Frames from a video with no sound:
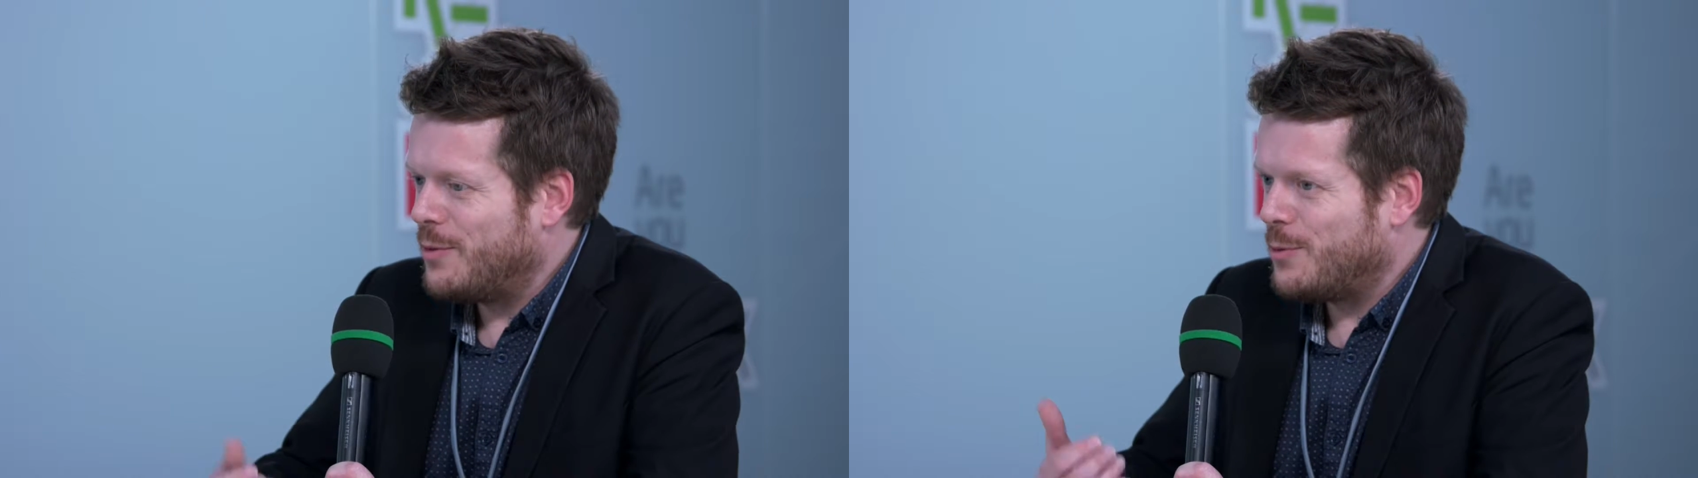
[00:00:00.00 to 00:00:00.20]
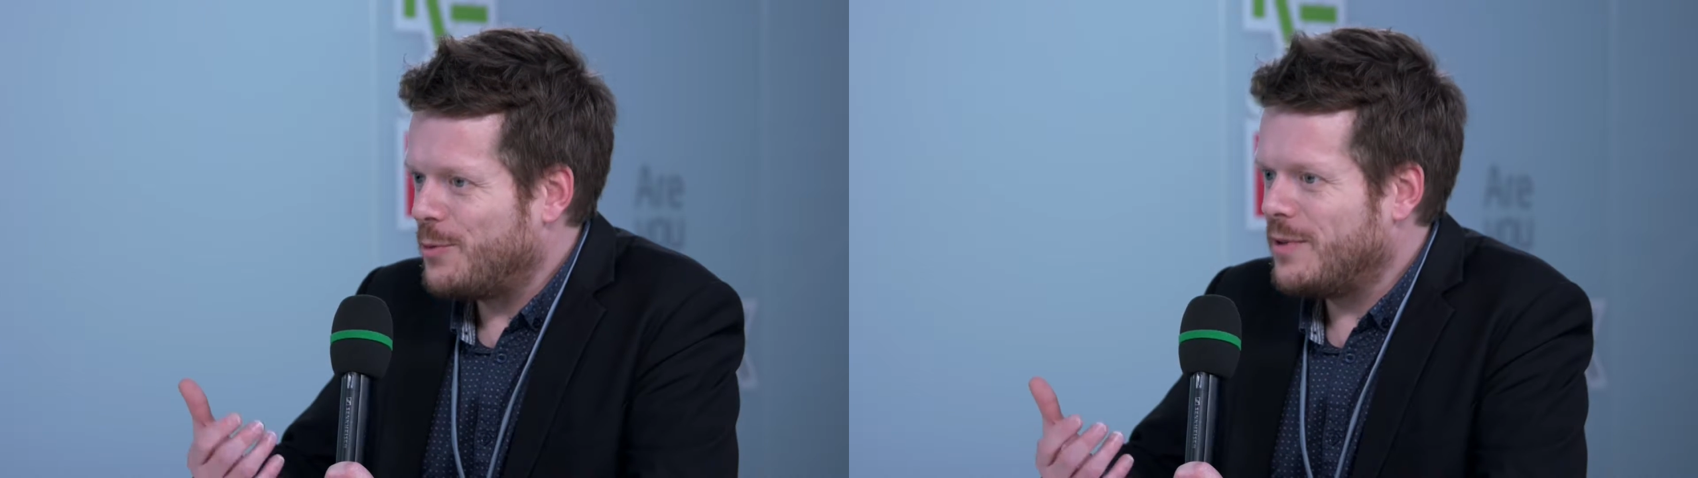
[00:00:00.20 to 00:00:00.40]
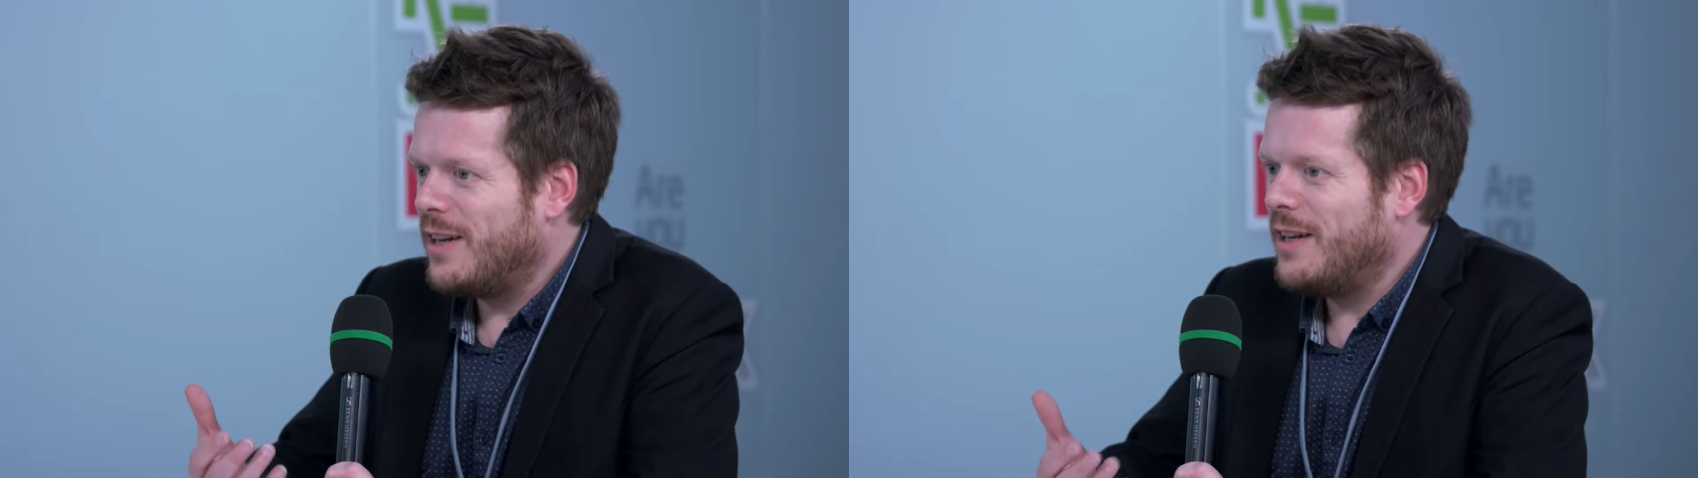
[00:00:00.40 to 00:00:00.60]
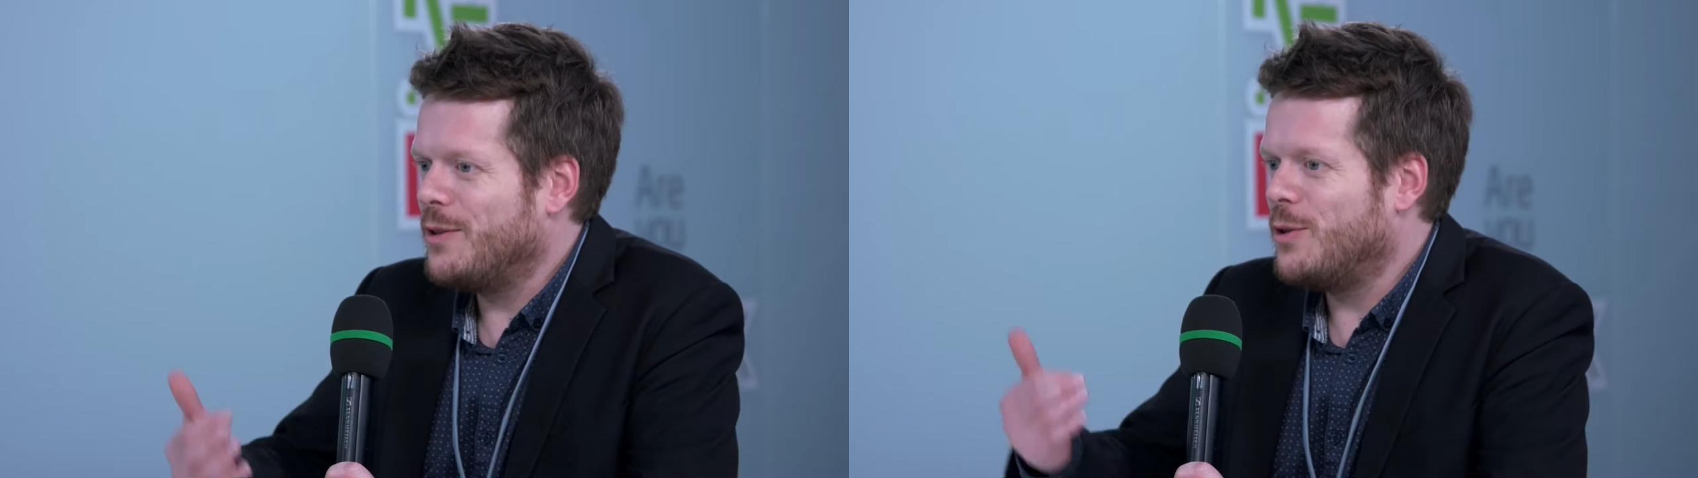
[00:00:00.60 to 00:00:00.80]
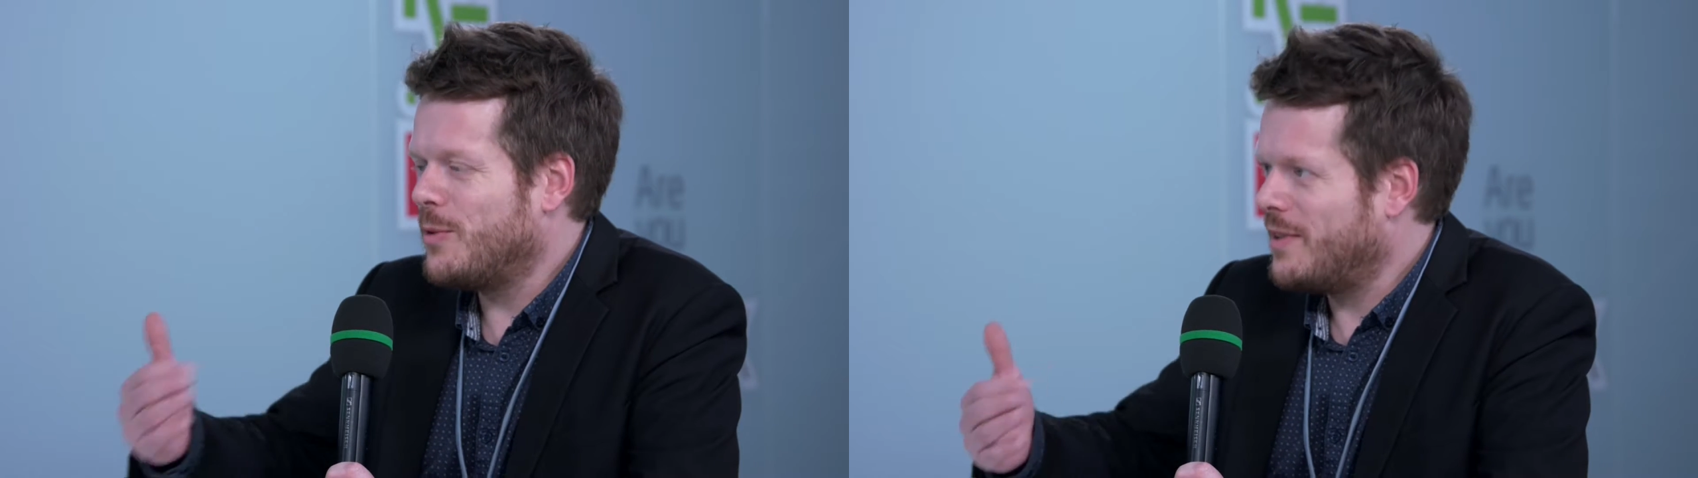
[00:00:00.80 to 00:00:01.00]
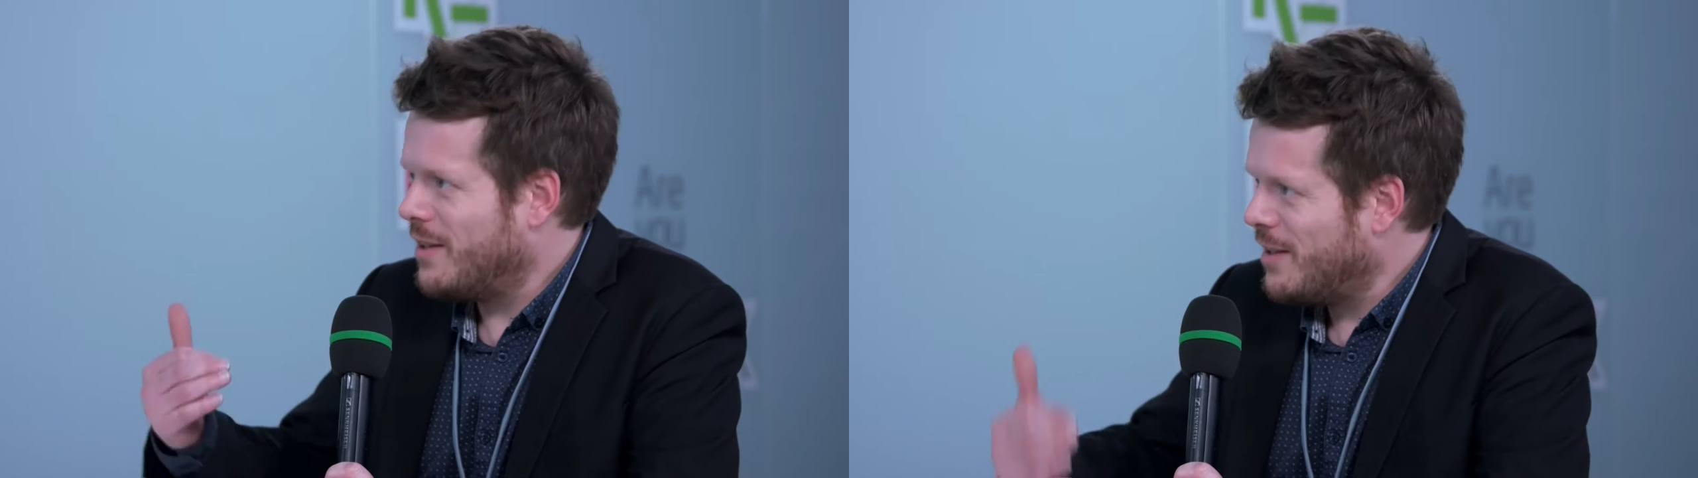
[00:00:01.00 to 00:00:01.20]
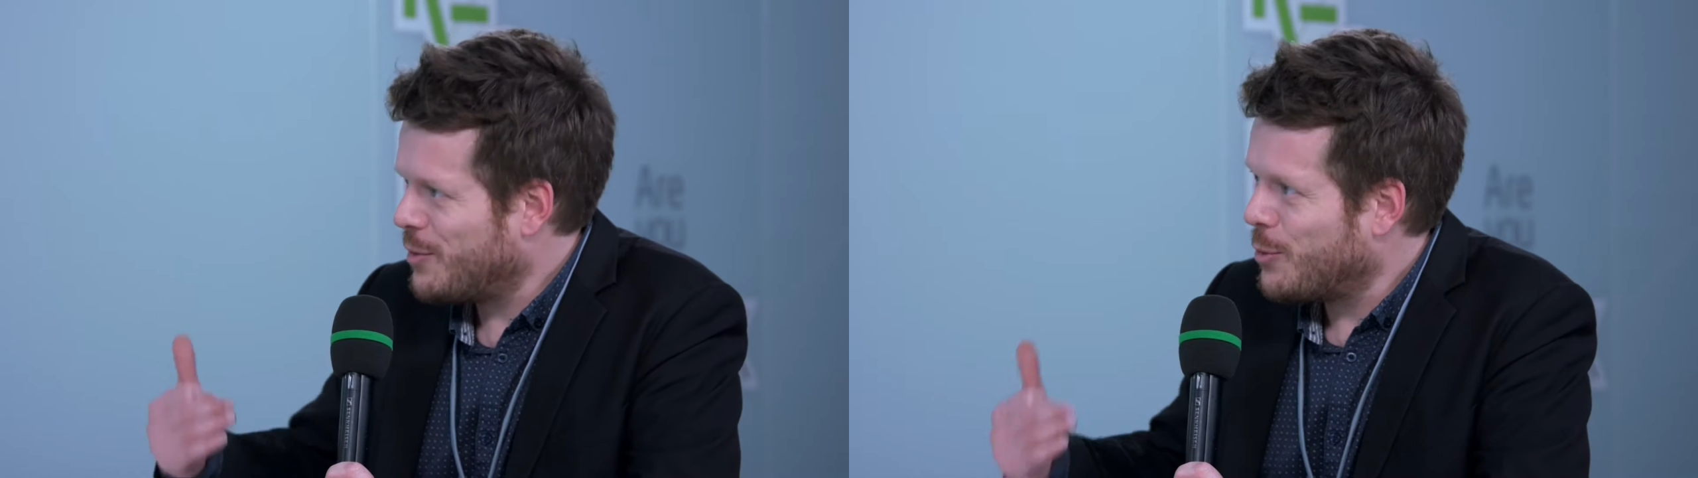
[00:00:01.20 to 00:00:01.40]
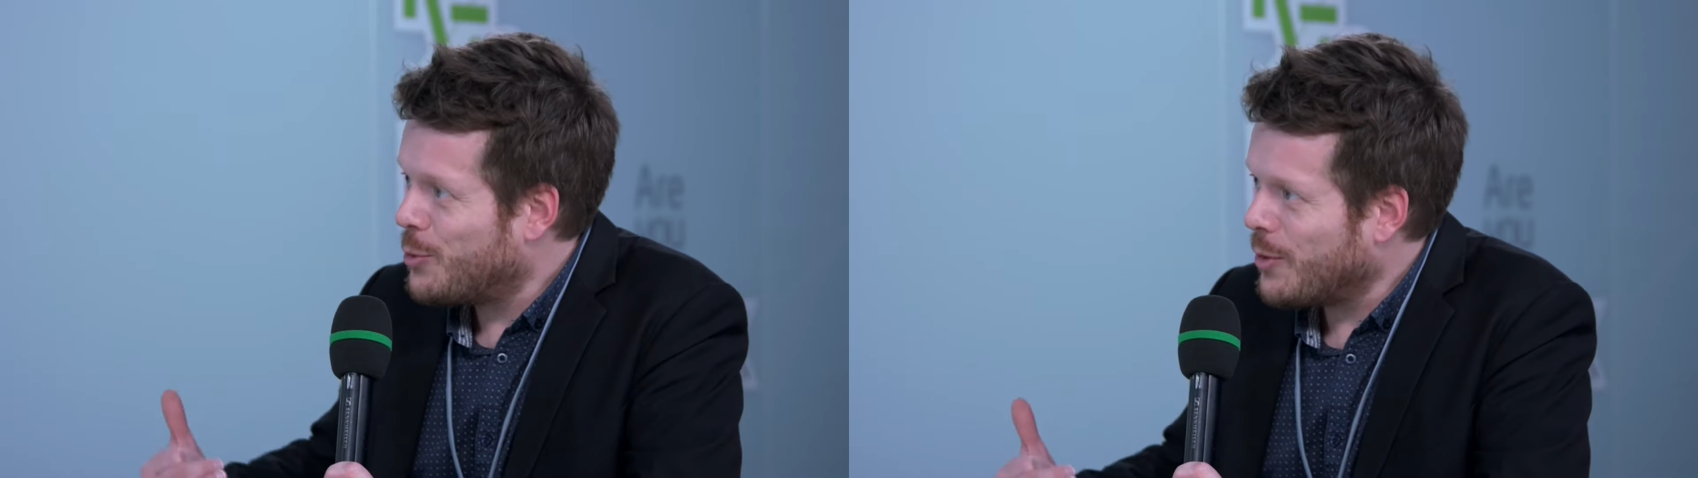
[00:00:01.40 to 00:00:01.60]
vous allez euh, commencer à
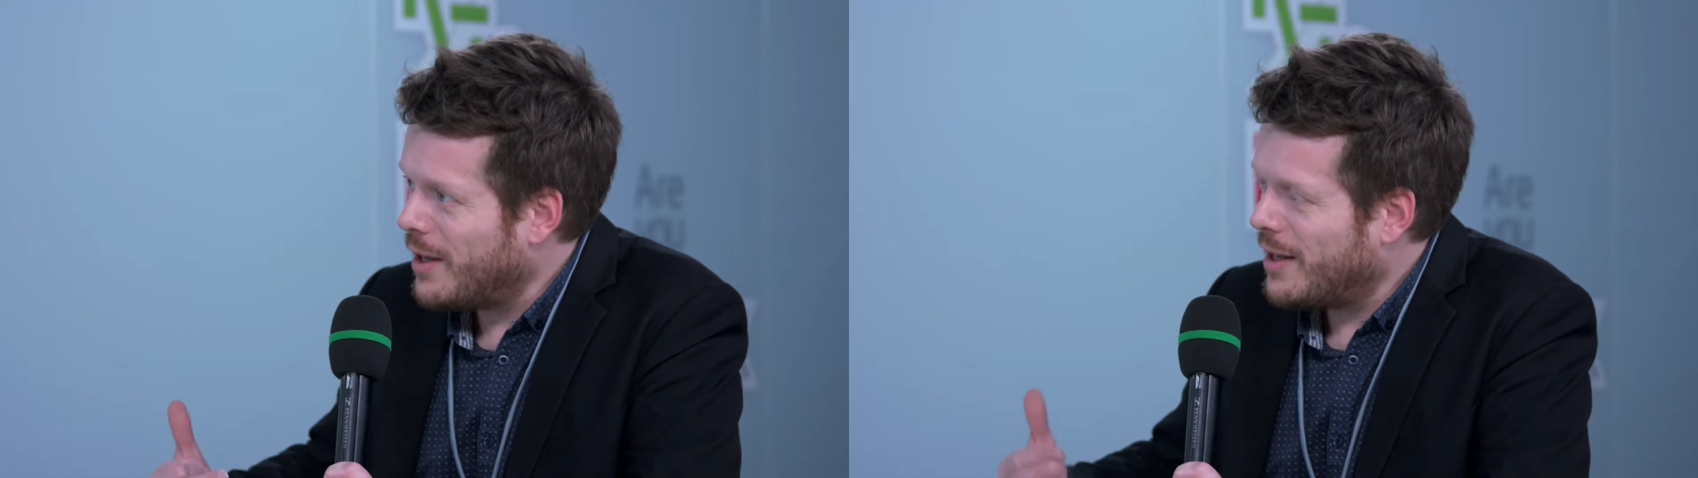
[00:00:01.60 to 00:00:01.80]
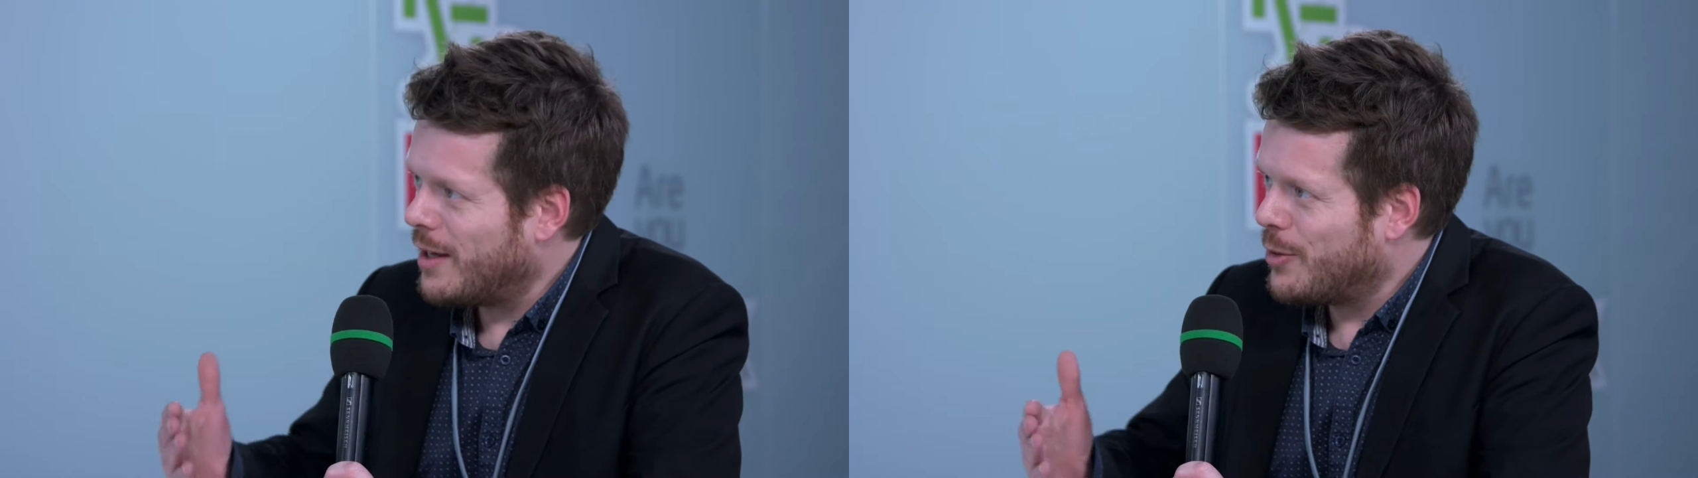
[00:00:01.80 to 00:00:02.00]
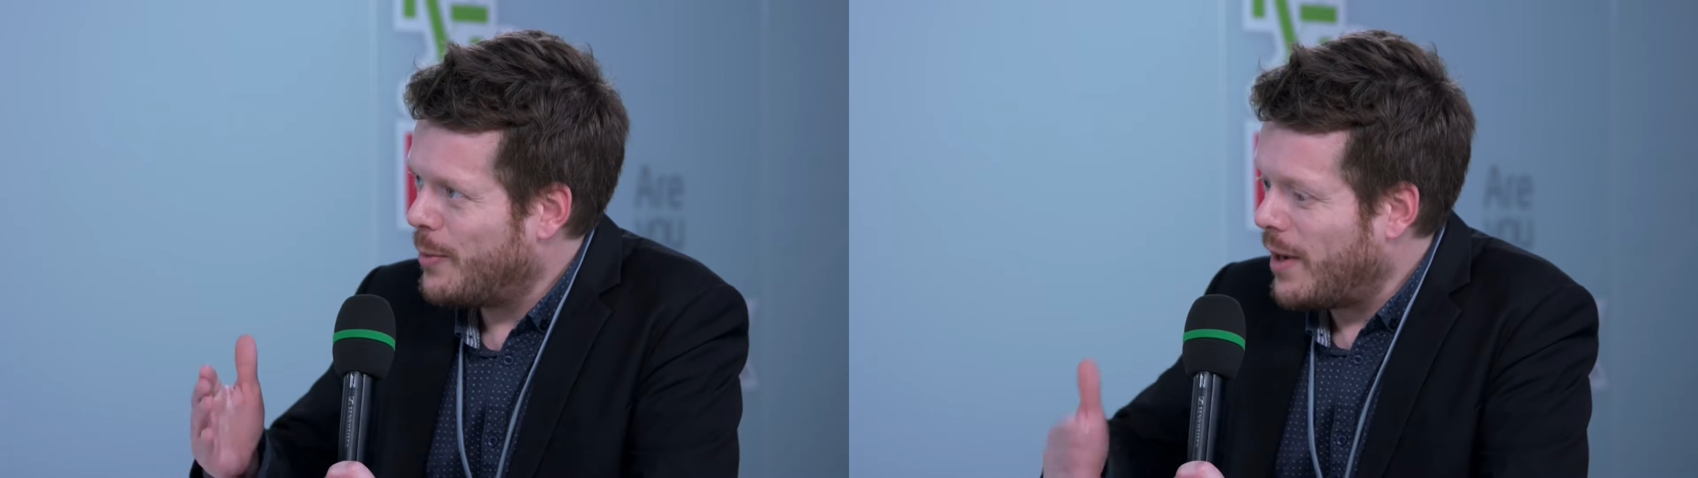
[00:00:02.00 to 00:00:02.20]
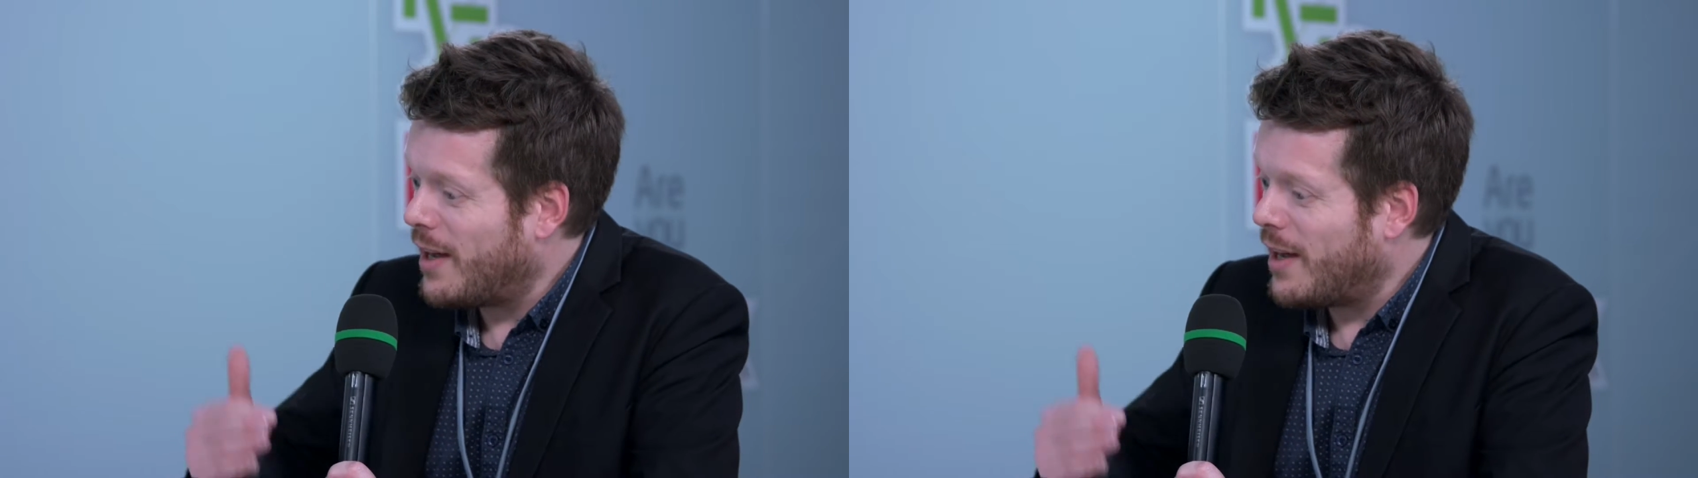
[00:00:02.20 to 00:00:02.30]
déstructurer quelque part,